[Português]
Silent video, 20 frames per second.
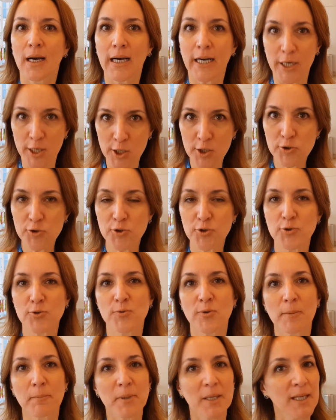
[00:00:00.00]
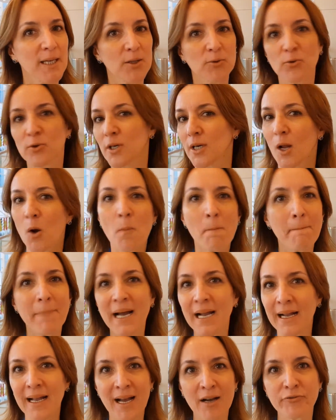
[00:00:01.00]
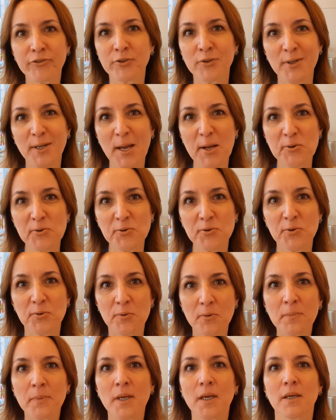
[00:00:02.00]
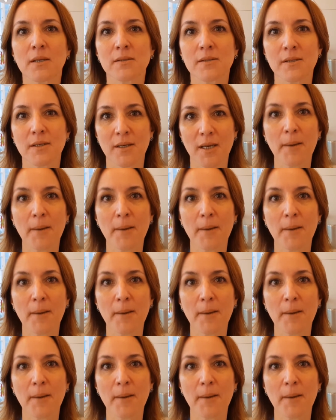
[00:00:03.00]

Antes, o empregador não pagava honorário de sucumbência